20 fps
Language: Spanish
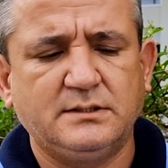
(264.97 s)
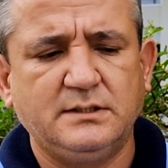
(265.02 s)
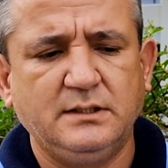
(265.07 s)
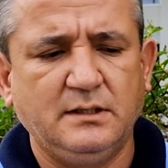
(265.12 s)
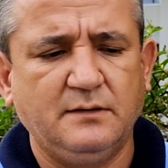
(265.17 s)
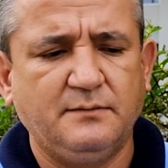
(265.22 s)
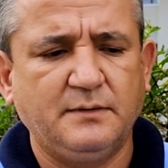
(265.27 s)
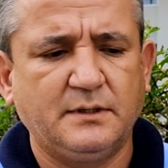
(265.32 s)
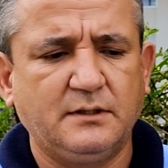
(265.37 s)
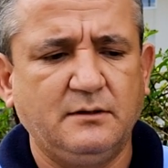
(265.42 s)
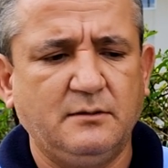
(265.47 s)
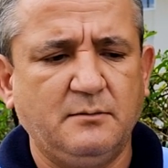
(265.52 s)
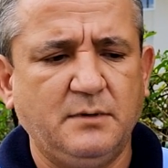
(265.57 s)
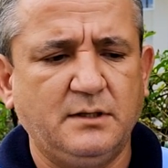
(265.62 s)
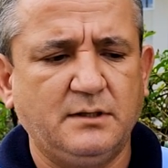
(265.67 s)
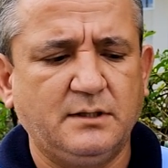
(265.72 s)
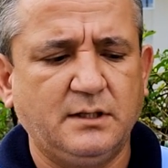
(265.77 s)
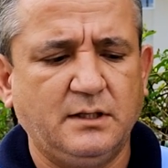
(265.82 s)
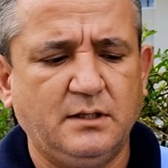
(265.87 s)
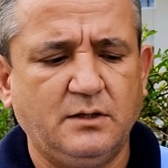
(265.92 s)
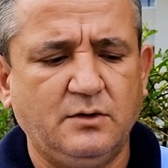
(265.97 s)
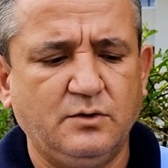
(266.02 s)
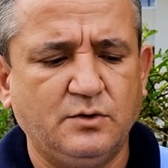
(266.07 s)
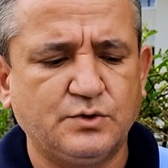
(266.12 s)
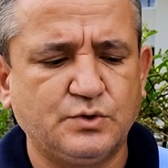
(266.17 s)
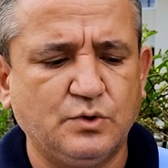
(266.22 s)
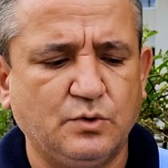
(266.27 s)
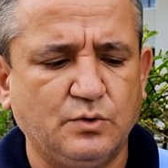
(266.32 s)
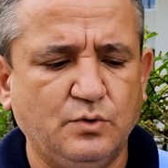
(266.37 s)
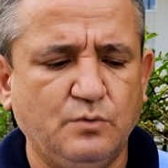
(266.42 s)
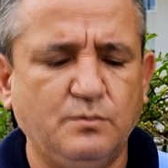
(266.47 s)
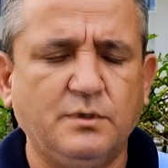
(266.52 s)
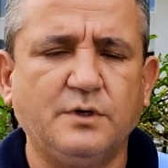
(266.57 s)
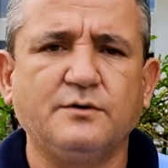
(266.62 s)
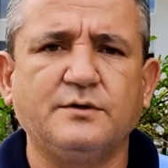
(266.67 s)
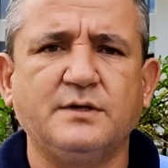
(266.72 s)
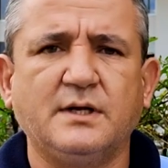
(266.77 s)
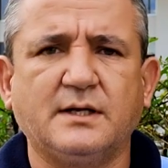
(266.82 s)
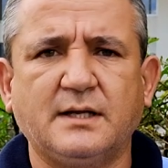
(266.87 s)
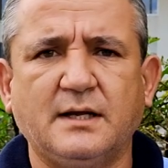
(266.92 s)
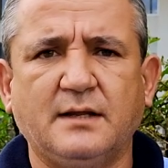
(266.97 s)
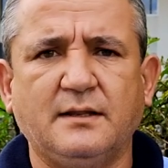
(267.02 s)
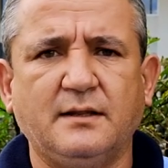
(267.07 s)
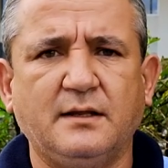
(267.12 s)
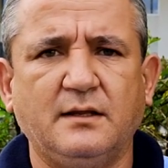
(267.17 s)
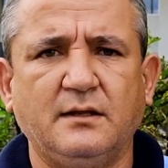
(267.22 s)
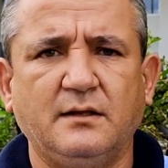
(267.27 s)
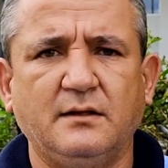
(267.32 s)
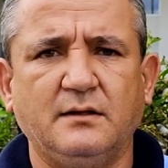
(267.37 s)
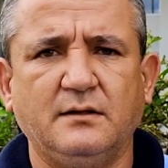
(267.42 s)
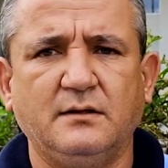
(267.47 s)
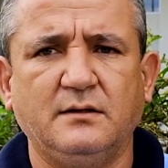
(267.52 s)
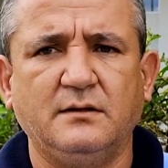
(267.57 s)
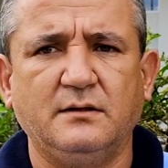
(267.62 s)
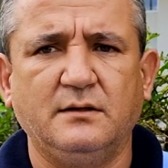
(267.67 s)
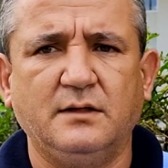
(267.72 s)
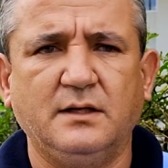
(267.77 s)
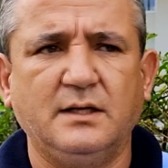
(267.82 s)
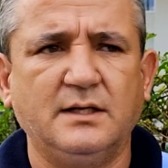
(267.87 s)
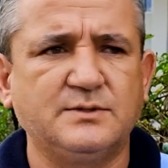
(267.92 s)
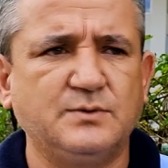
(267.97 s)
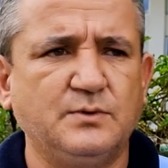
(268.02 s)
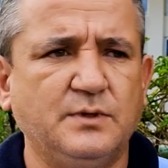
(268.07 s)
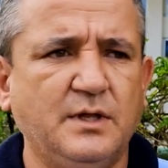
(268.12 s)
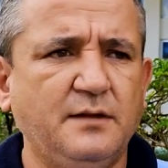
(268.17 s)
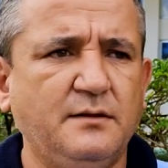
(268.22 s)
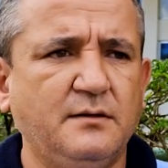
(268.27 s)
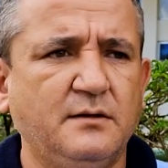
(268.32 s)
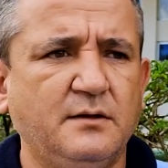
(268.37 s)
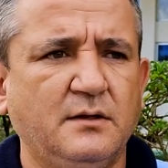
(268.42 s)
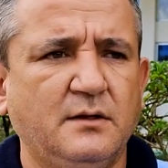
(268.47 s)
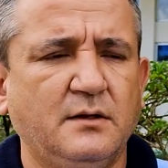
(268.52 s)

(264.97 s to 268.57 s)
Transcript: sí, efectivamente no son números de acá de, la ciudad,